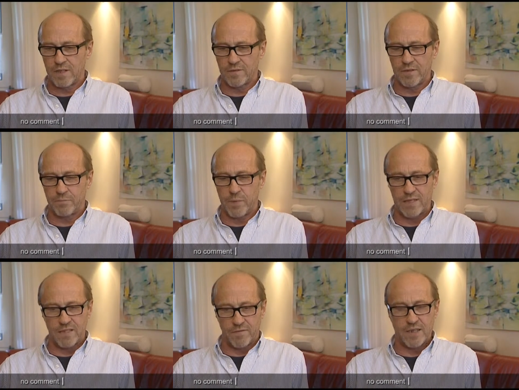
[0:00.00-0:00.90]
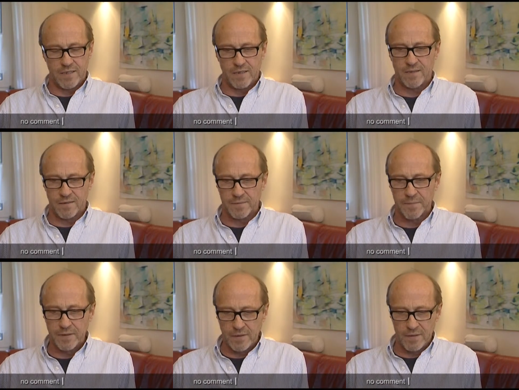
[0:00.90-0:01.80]
hatten wir einen Platz weit
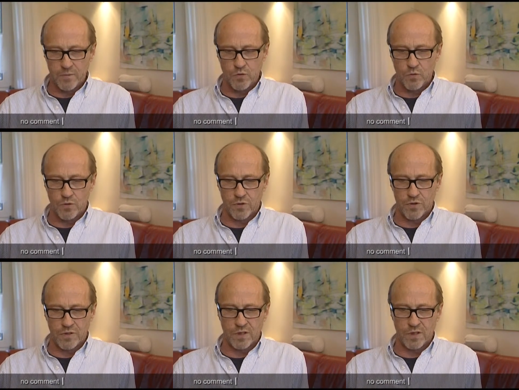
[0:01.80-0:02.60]
hinten im Flugzeug.